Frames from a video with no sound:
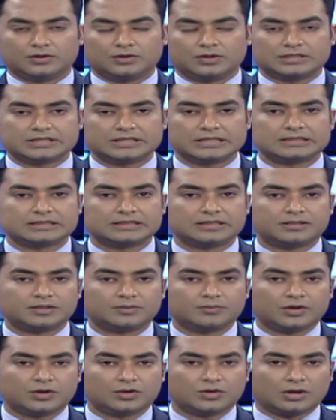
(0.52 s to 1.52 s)
রাজশাহী
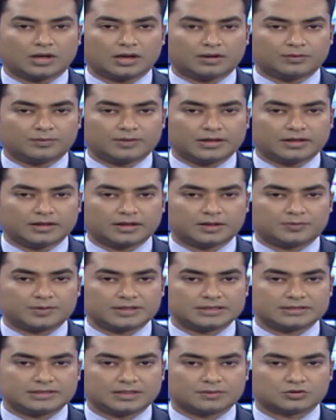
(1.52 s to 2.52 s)
সিটি মেয়র ও আওয়ামী লীগের
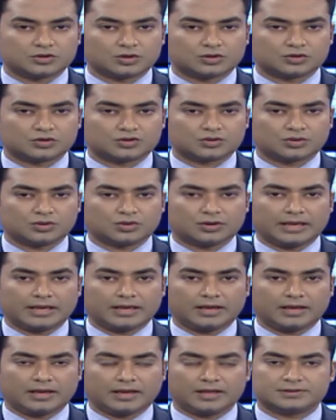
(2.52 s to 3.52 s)
প্রেসিডিয়াম সদস্য
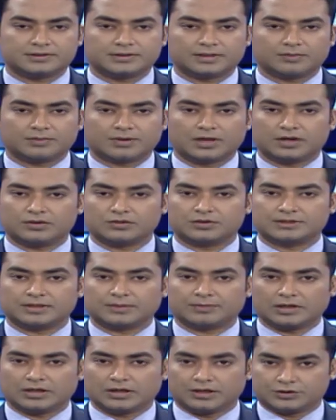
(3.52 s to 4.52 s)
এ এইচ এম
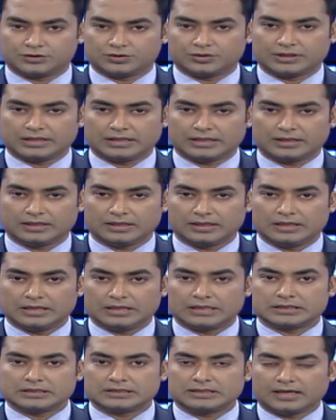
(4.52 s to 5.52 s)
খায়রুজ্জামান লিটনকে
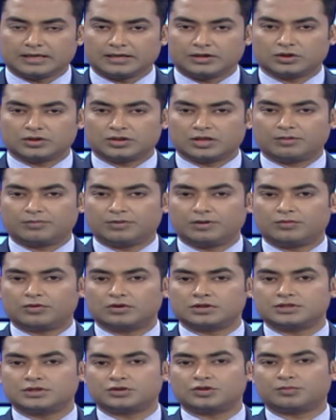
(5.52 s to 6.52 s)
শালীনতা
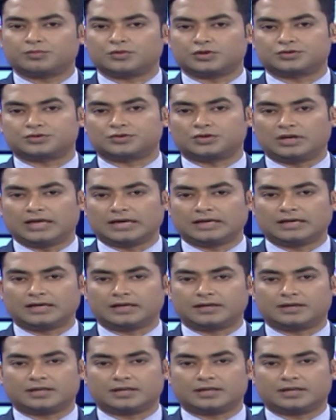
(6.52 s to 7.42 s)
বিবর্জিত পত্র লেখায়